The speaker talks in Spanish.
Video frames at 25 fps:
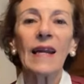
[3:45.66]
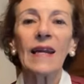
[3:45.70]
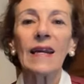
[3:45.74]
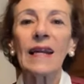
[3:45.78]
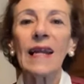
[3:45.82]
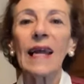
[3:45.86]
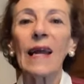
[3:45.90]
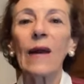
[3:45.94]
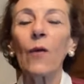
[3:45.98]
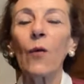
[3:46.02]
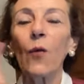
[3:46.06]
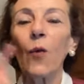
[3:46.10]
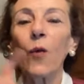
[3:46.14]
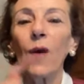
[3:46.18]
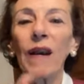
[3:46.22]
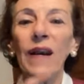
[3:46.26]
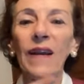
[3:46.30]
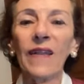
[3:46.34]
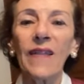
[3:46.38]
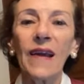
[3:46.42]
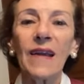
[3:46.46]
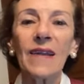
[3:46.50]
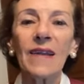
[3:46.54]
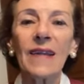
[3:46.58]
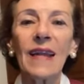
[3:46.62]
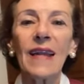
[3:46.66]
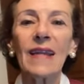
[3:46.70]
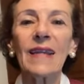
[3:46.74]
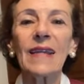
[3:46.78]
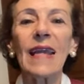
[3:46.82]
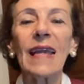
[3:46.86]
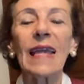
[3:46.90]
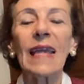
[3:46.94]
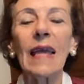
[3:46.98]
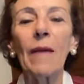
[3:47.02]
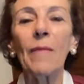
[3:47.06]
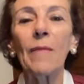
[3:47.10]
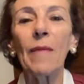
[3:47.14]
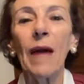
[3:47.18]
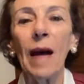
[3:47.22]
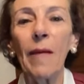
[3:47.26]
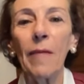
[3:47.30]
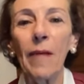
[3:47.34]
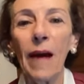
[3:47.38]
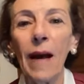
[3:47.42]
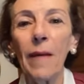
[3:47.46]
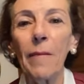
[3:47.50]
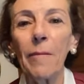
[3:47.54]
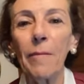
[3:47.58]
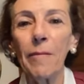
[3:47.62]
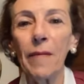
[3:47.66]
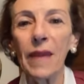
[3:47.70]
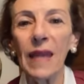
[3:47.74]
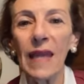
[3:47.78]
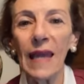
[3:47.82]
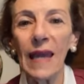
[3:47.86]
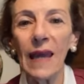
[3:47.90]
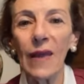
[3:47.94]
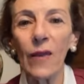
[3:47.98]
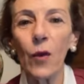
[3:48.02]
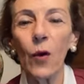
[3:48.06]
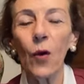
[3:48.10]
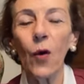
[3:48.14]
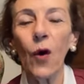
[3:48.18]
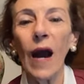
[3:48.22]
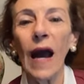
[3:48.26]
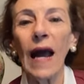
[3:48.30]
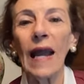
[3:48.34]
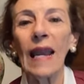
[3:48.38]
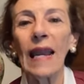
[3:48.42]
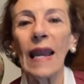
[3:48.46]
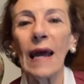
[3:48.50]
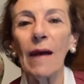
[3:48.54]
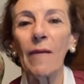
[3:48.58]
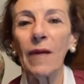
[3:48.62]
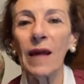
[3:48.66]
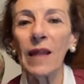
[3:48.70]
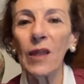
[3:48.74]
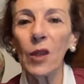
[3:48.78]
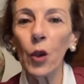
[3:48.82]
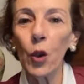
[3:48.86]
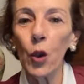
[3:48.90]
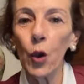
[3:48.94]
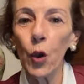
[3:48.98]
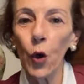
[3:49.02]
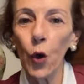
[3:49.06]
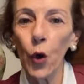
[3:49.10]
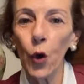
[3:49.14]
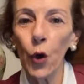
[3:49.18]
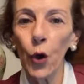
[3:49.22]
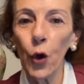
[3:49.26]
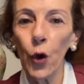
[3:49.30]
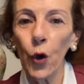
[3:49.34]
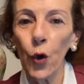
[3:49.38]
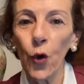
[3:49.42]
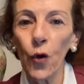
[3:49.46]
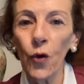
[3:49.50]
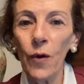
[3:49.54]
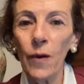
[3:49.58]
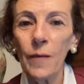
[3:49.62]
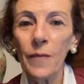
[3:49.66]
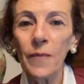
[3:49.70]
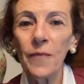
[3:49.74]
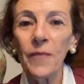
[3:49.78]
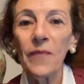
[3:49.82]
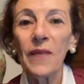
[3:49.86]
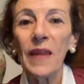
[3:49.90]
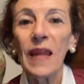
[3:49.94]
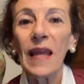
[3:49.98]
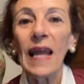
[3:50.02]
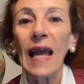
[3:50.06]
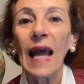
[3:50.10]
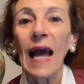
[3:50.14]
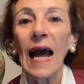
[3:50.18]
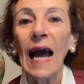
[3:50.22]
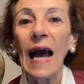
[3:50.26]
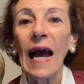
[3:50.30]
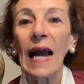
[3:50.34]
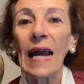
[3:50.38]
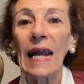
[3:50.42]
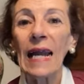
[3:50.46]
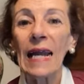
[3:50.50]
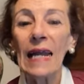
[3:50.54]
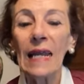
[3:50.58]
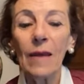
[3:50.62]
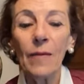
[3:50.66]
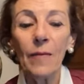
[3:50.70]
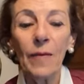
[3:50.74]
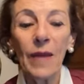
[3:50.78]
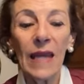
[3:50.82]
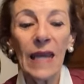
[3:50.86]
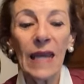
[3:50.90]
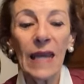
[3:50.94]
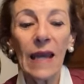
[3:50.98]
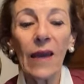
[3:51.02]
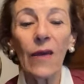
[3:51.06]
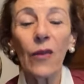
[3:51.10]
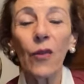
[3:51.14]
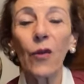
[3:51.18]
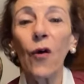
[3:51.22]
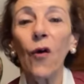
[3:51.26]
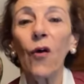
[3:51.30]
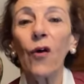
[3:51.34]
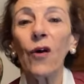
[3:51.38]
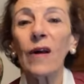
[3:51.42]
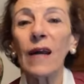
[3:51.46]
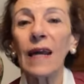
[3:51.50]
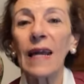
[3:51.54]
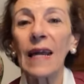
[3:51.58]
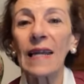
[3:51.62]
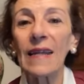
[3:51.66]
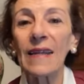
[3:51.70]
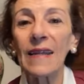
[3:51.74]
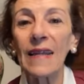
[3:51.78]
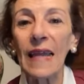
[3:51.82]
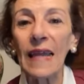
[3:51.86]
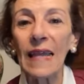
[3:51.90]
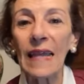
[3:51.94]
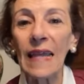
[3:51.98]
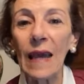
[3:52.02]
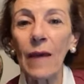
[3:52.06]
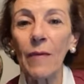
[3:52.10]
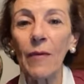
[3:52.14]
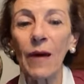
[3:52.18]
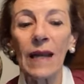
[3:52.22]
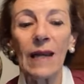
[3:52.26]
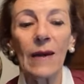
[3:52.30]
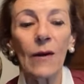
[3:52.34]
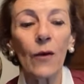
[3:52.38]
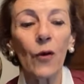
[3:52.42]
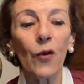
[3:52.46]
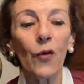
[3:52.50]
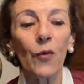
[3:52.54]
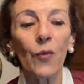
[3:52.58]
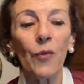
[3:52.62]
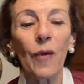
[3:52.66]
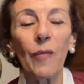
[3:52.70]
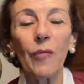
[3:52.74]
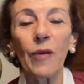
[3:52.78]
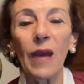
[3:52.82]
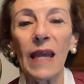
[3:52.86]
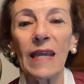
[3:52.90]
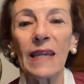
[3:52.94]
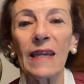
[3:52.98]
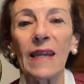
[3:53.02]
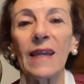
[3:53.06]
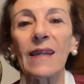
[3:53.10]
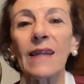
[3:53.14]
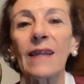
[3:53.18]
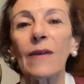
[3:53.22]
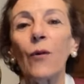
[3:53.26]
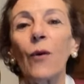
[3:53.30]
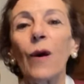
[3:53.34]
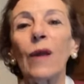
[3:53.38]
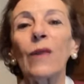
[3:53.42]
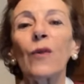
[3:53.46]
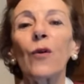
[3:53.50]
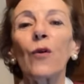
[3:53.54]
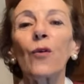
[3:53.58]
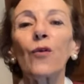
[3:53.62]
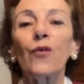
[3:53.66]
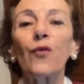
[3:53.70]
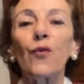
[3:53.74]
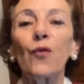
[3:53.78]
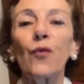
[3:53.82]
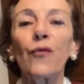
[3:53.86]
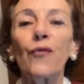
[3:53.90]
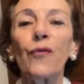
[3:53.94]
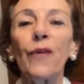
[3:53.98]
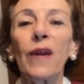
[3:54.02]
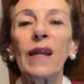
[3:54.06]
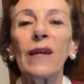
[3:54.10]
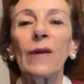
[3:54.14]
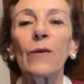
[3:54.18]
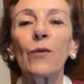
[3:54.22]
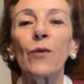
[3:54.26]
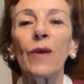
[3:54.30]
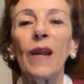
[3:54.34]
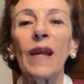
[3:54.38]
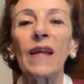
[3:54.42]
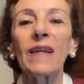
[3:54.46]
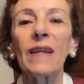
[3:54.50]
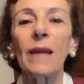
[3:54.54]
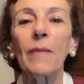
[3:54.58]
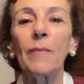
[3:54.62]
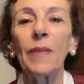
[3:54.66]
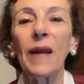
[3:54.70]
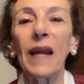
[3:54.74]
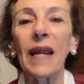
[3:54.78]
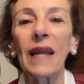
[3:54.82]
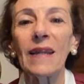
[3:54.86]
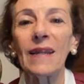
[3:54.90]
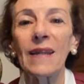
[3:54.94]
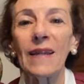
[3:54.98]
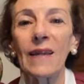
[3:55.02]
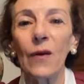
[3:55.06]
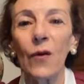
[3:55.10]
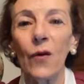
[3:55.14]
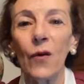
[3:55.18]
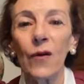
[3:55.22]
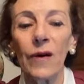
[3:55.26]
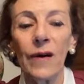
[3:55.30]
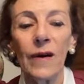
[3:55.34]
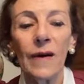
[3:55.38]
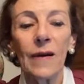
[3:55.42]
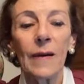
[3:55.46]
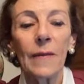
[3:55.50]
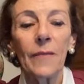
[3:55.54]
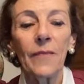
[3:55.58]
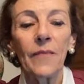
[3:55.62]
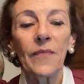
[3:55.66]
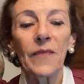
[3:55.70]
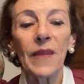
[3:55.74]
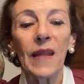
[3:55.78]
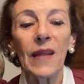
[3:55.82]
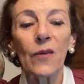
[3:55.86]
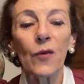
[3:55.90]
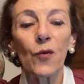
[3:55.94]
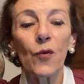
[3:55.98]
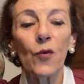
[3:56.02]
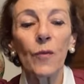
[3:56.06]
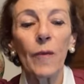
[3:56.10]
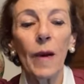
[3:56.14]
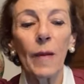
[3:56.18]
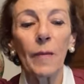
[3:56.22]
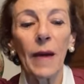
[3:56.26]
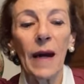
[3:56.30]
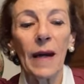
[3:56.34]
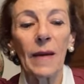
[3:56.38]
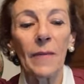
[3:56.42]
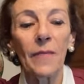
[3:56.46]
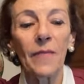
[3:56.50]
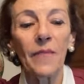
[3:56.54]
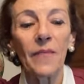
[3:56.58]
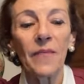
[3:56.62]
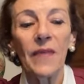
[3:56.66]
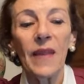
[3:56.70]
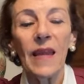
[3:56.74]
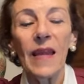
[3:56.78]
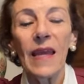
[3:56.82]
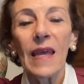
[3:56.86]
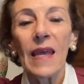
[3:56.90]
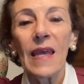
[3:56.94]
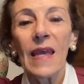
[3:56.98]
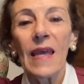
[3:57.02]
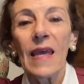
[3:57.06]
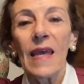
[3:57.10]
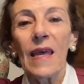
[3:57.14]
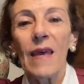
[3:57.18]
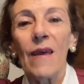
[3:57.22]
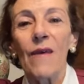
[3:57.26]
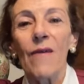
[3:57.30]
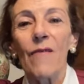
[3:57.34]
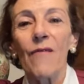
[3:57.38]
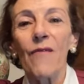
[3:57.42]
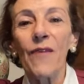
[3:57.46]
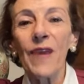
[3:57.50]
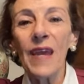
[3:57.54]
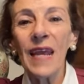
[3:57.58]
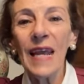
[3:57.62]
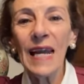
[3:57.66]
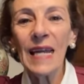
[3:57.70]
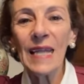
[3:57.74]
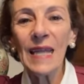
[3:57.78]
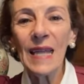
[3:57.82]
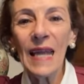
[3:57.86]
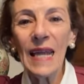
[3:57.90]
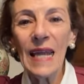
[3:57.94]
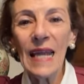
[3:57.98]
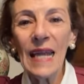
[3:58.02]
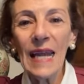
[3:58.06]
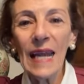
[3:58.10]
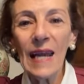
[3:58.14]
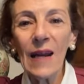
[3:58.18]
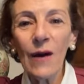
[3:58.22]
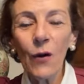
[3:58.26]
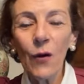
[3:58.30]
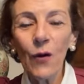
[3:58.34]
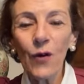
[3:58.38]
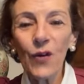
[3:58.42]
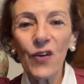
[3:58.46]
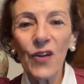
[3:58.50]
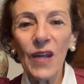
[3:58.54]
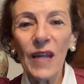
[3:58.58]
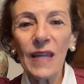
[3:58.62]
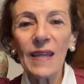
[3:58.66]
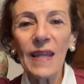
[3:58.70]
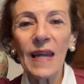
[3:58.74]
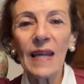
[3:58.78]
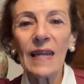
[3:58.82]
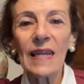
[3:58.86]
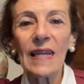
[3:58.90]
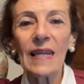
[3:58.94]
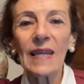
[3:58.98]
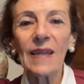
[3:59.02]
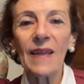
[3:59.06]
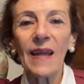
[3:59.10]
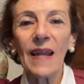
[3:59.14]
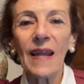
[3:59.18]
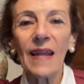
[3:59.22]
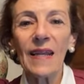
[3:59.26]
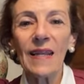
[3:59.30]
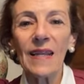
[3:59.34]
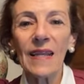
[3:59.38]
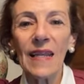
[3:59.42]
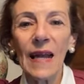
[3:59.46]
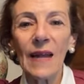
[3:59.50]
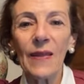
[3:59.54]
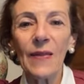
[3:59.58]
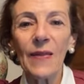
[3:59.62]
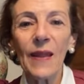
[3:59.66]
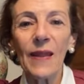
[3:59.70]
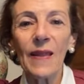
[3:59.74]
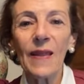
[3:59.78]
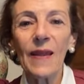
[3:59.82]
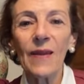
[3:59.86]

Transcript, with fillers: recuerdas que se llamaba miedo al abandono, aquel miedo que se llevan los bebés cuando sufren una separación de su mamá. Fíjate qué cosa tan interesante